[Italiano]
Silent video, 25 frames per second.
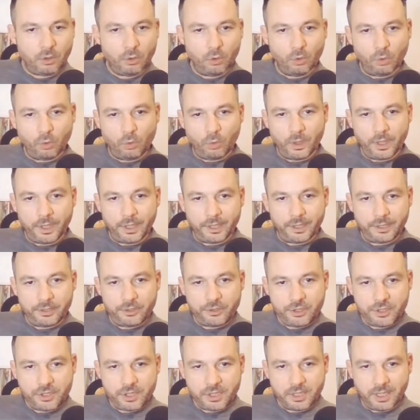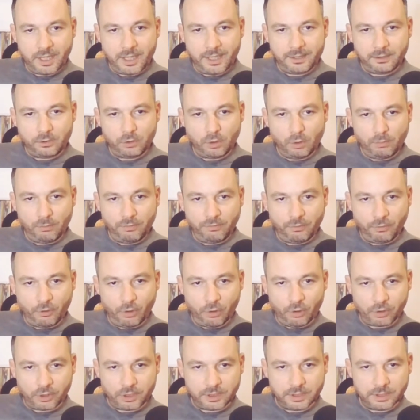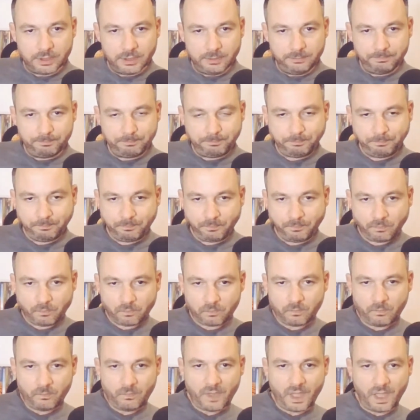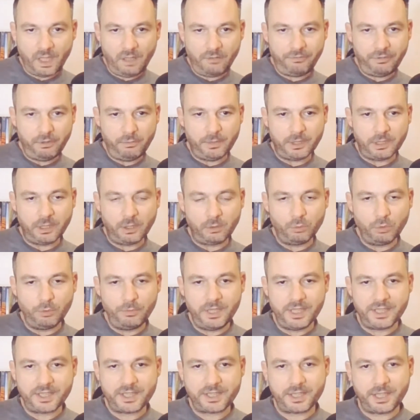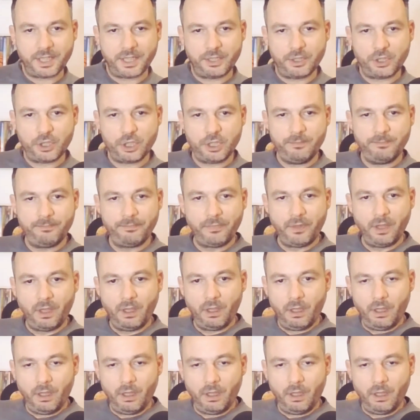Dunque, il regista è Tom Ford, il film è del 2016.